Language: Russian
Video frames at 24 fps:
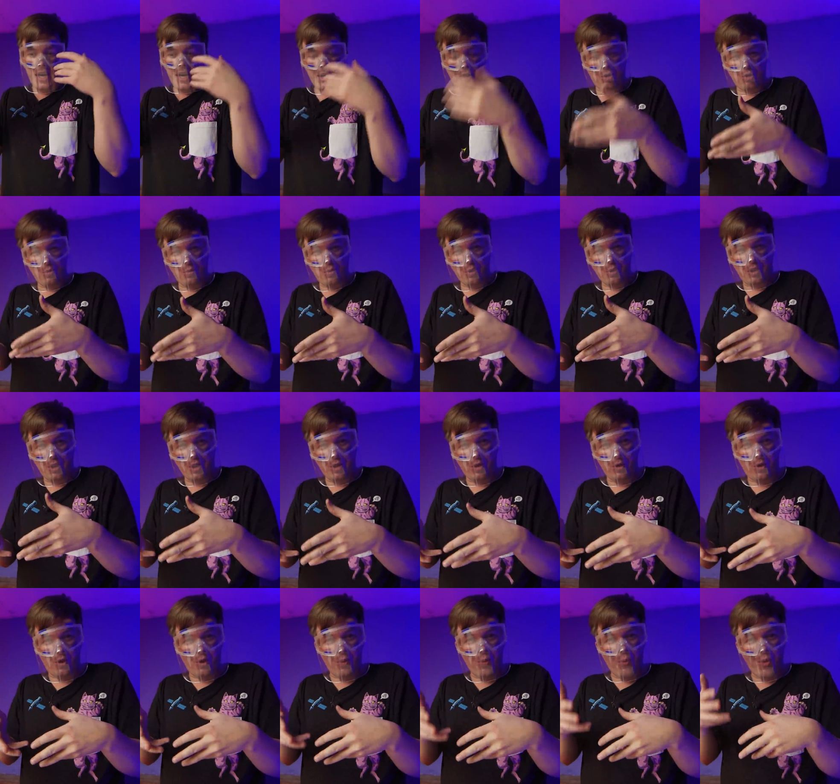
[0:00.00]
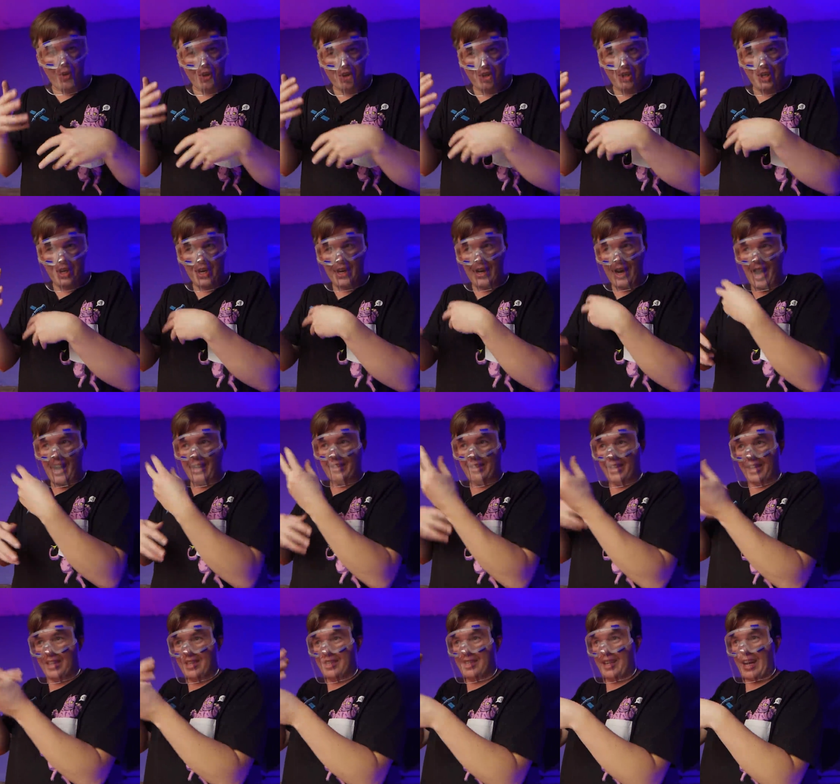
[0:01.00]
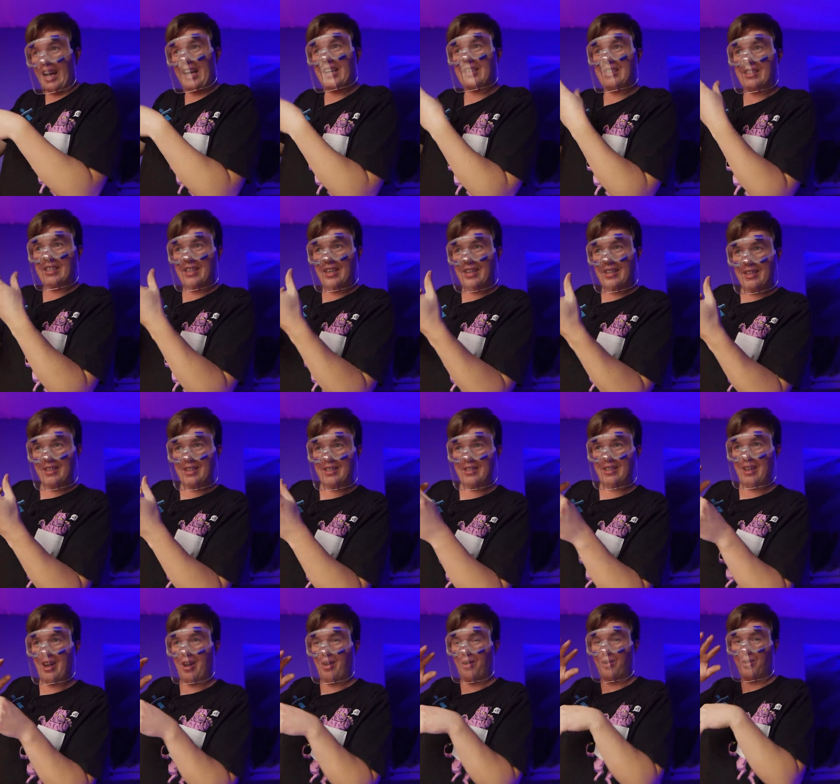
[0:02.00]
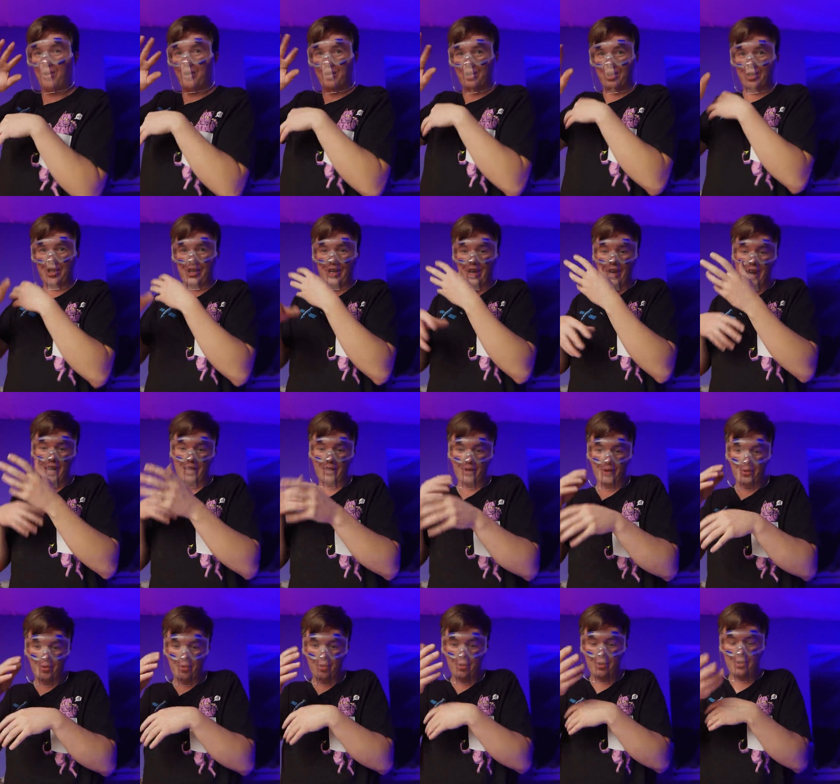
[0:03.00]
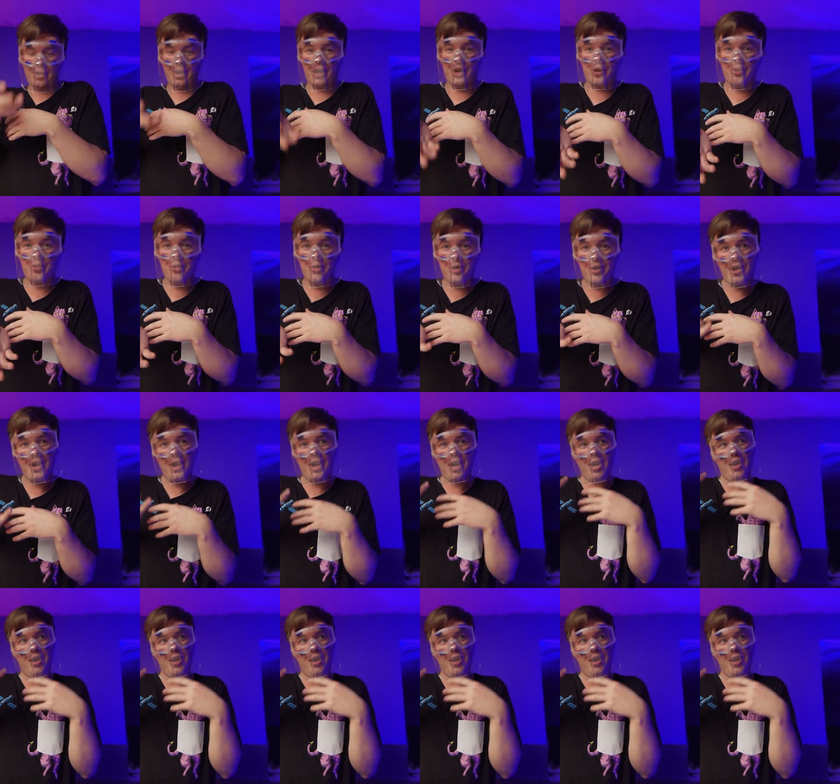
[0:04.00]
эту бутылку можно как-то исказить, не знаю, горлышко как-то у нее согнуть,